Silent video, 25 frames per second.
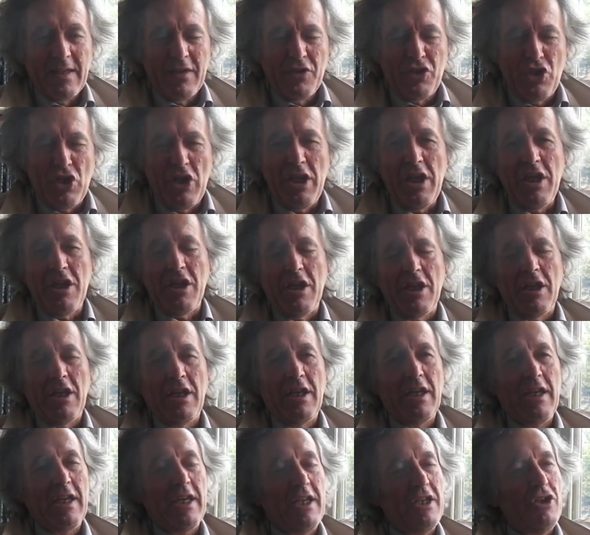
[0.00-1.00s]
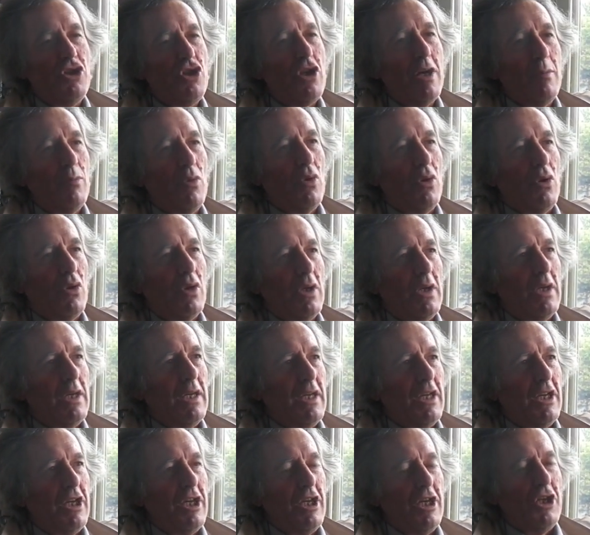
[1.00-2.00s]
Ci, eh, diciamo,
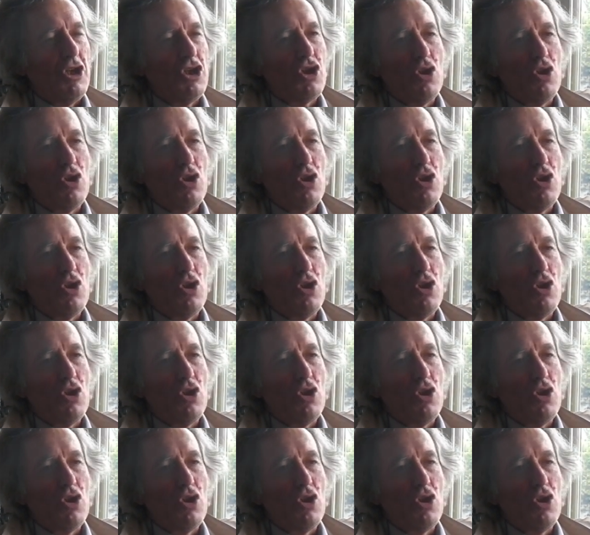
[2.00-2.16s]
eh,